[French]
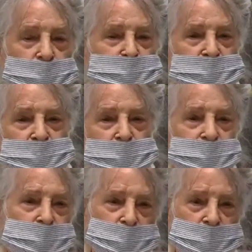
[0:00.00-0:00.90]

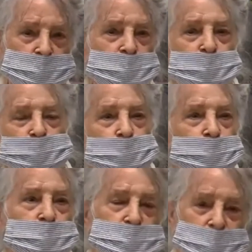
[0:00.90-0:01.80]
l'épicerie, mon euh,
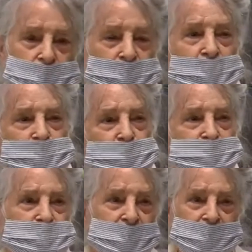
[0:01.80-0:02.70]
auto,
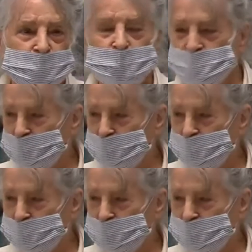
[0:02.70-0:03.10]
l'entretien, tout.